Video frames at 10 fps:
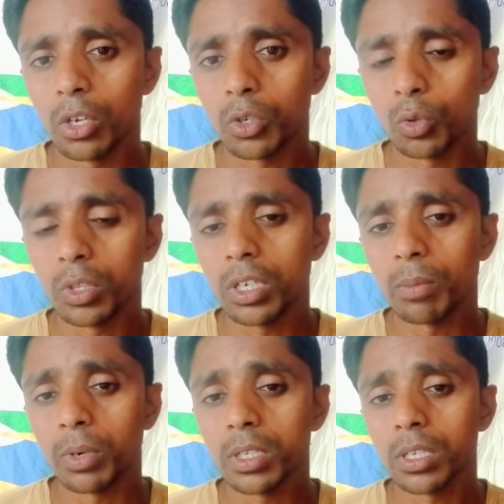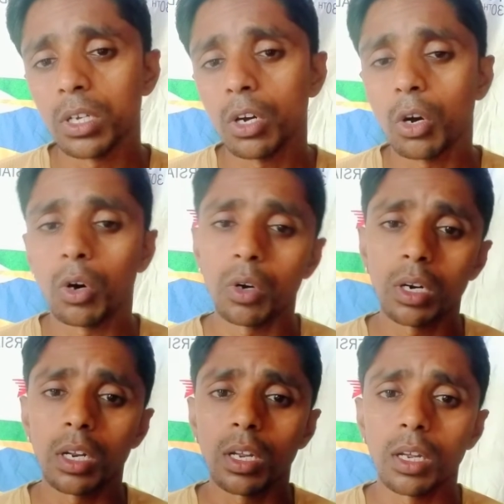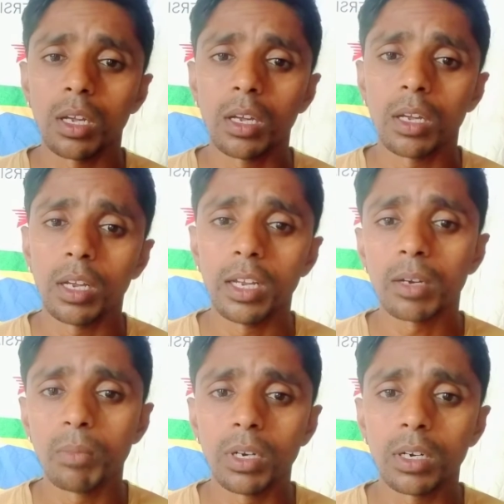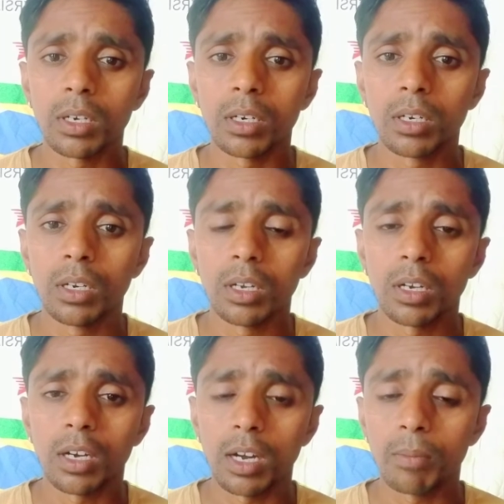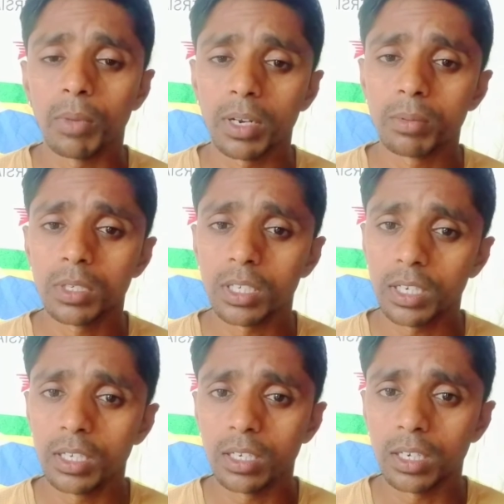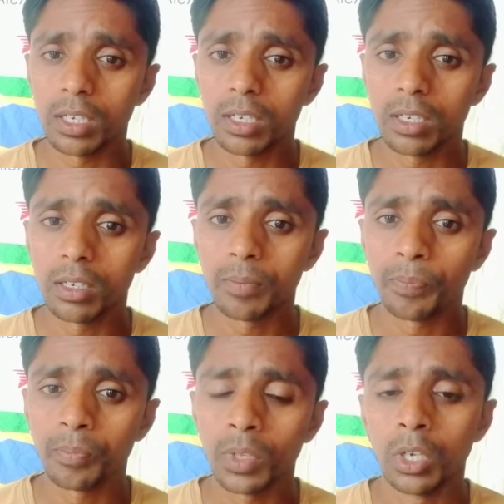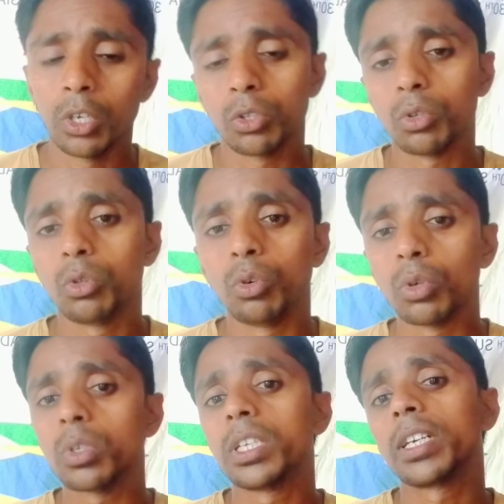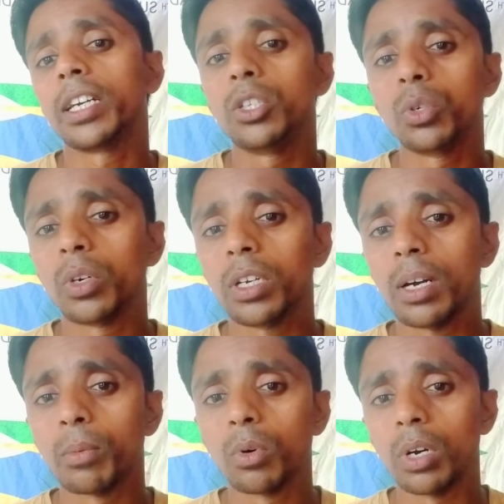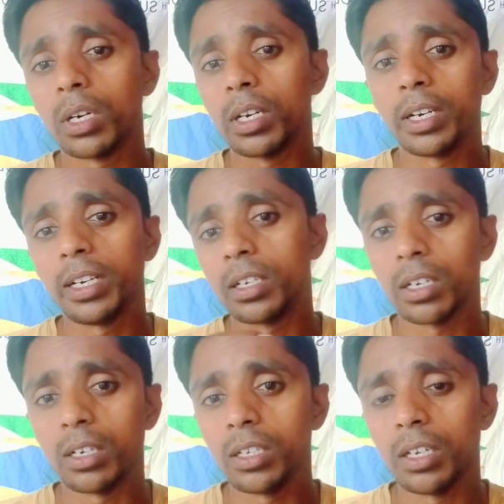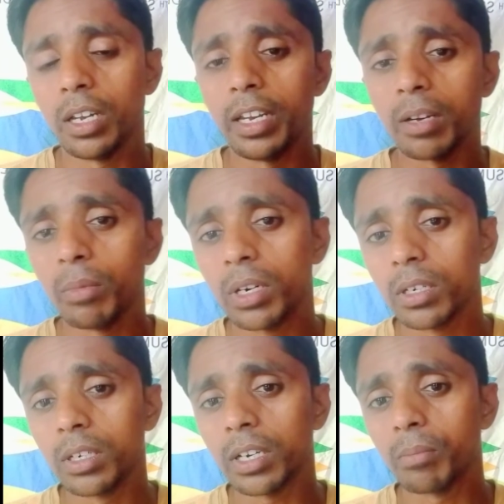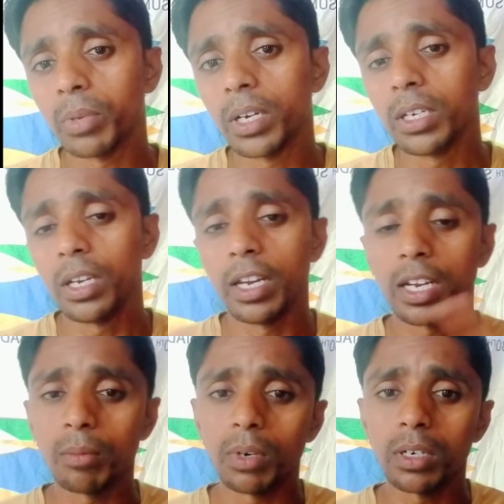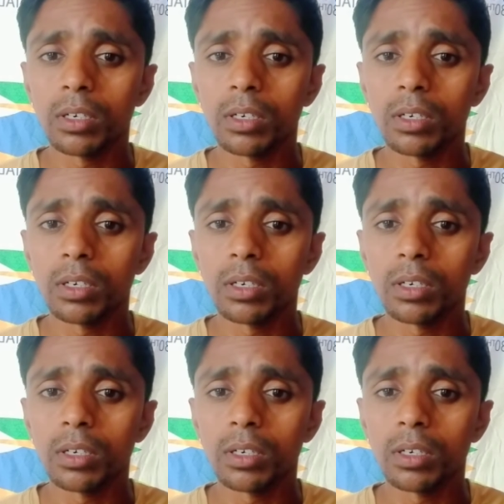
सूती कपड़े से और एक मिनट आप बर्फ़ से सिकाई करेंगे तो दोनों सिकाई जो हैं आपको अल्टरनेट करनी है एक मिनट गर्म पानी एक मिनट